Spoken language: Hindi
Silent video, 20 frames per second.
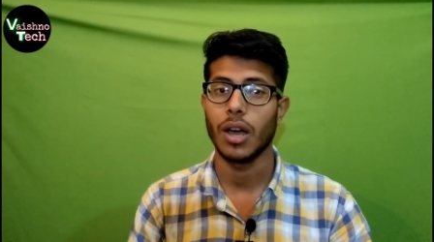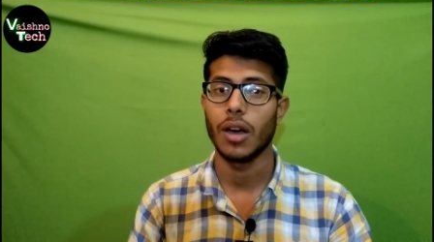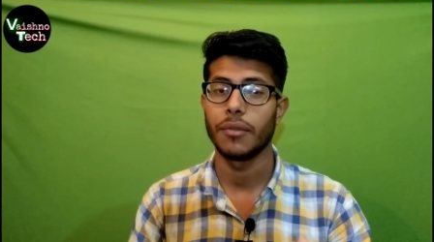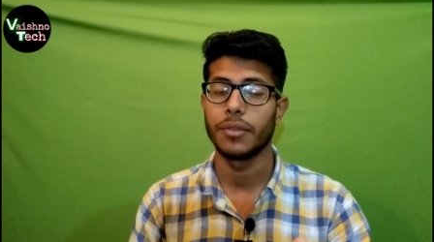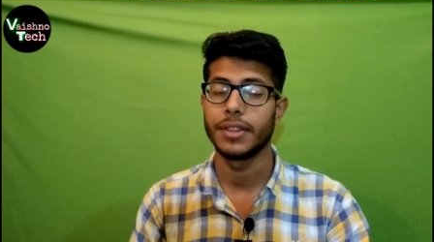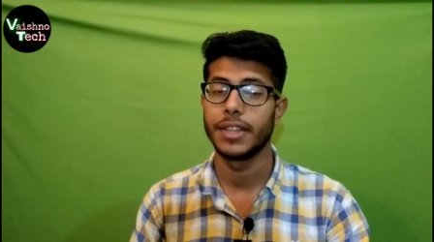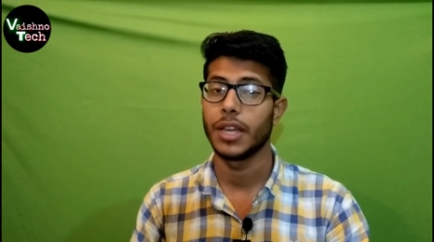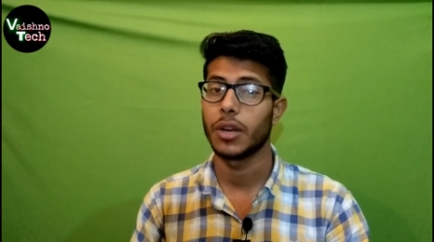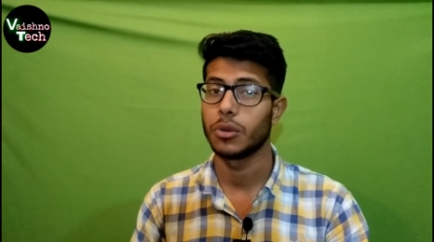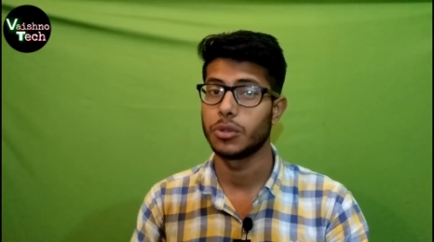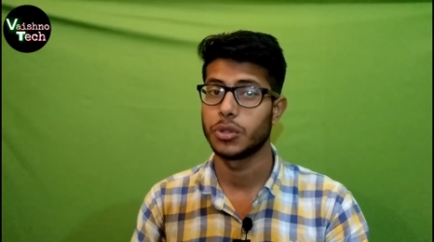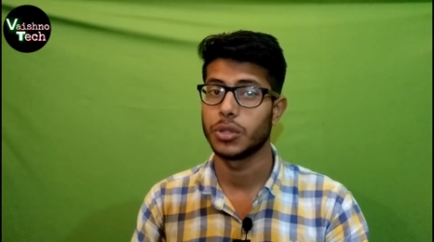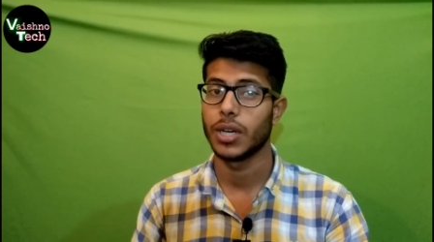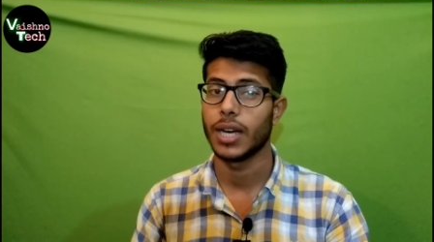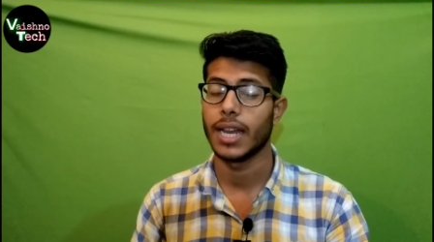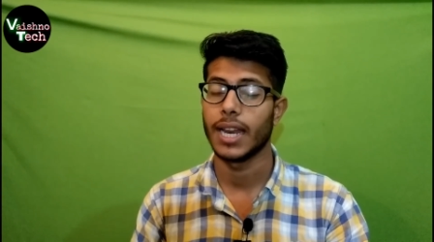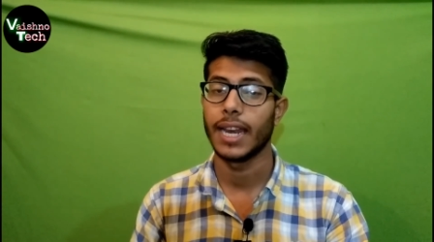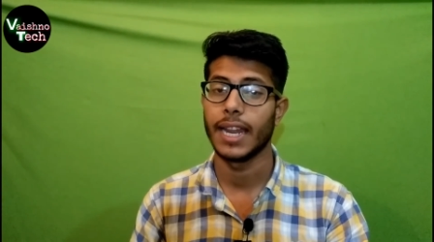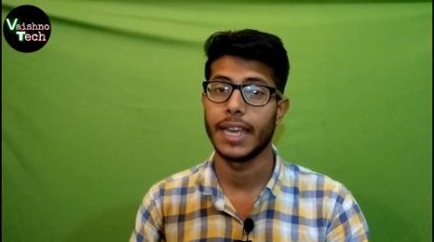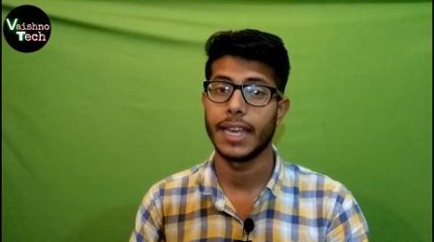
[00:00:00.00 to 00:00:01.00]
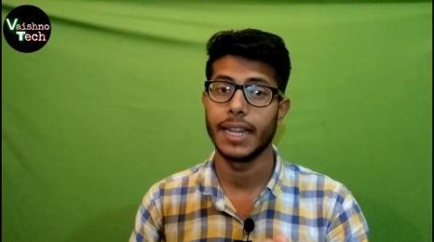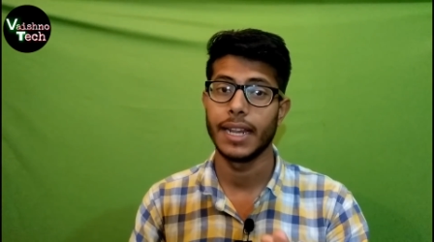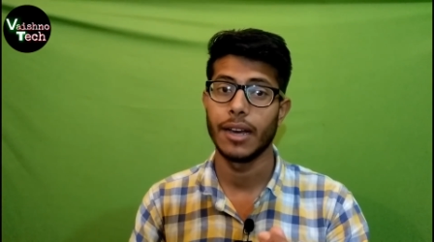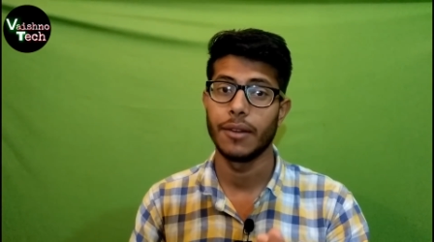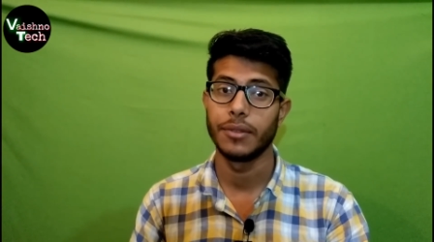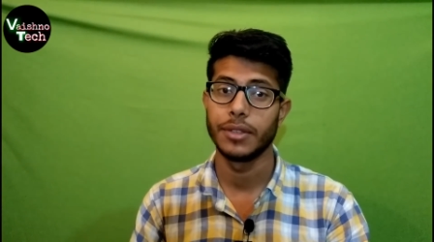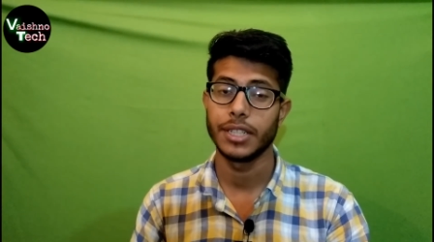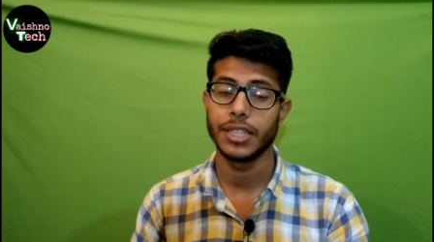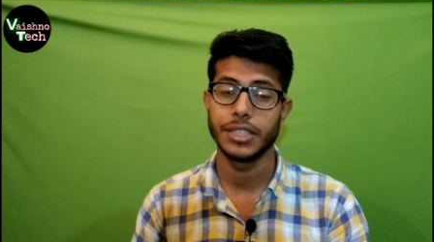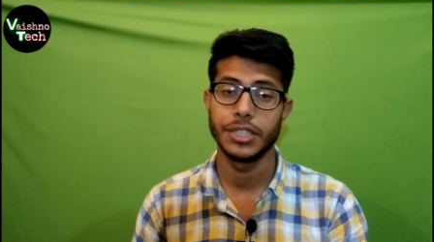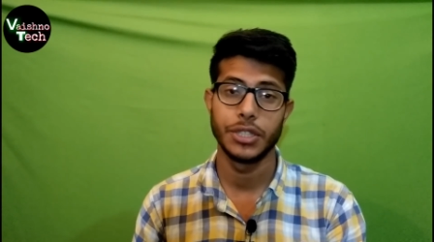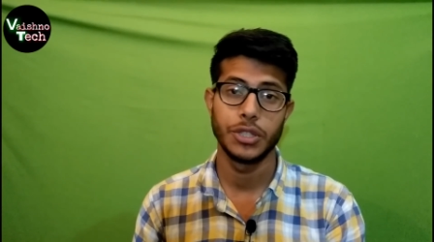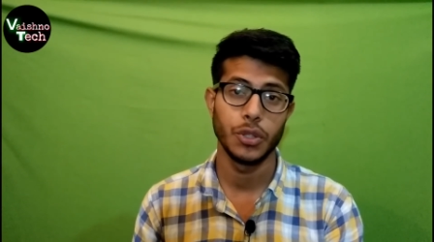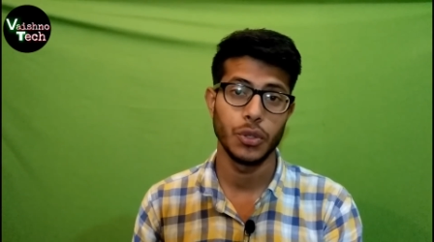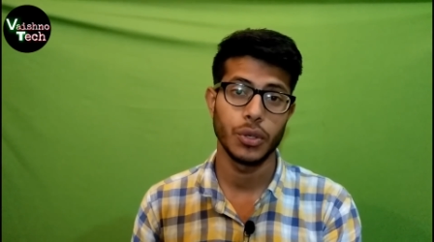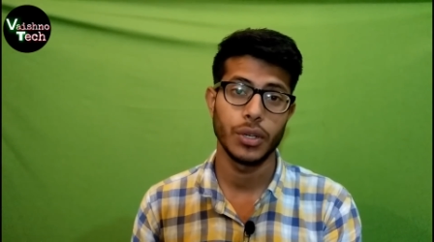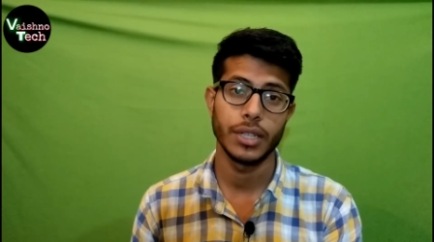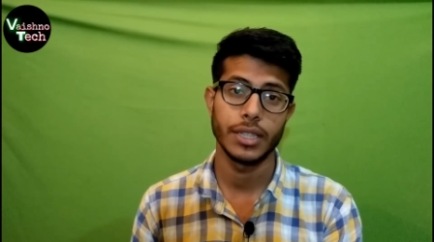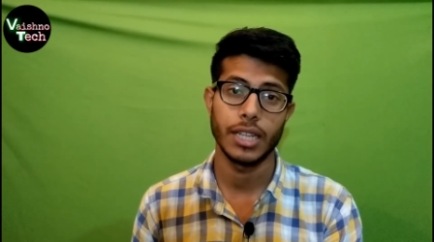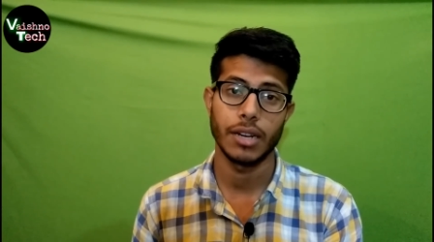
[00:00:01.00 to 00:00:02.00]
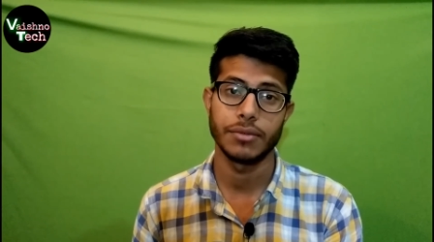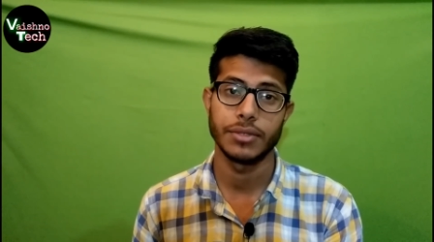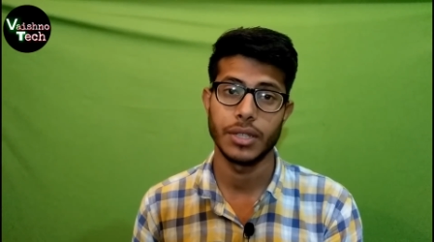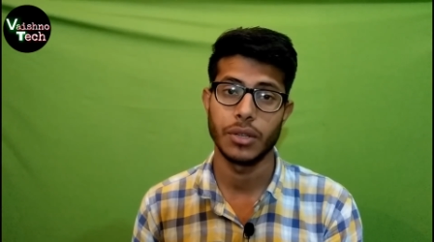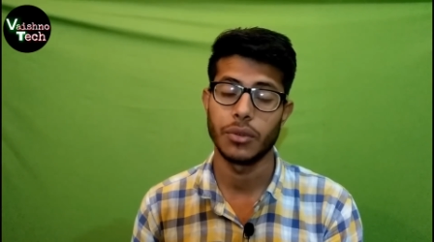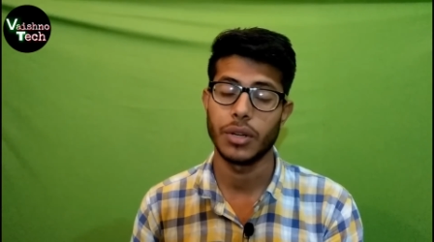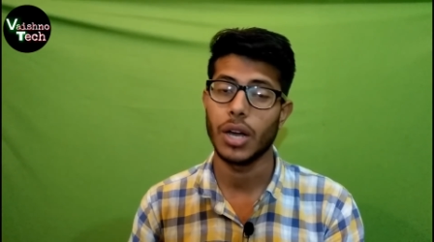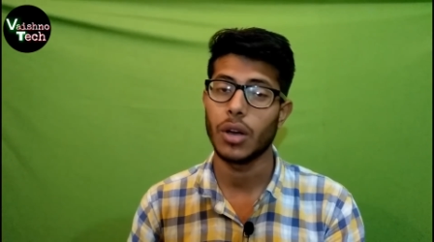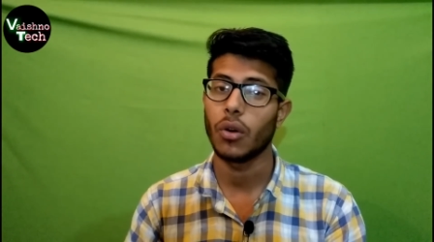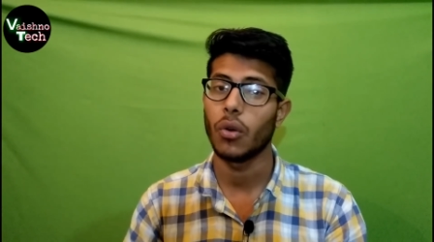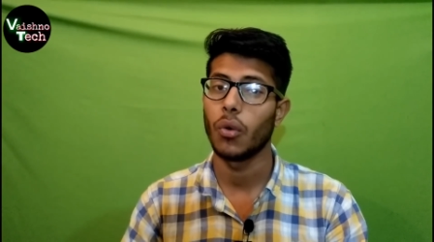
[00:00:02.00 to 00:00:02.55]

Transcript: काफ़ी देर हो चुका है लेकिन अभी तक जियो की तरफ से उनका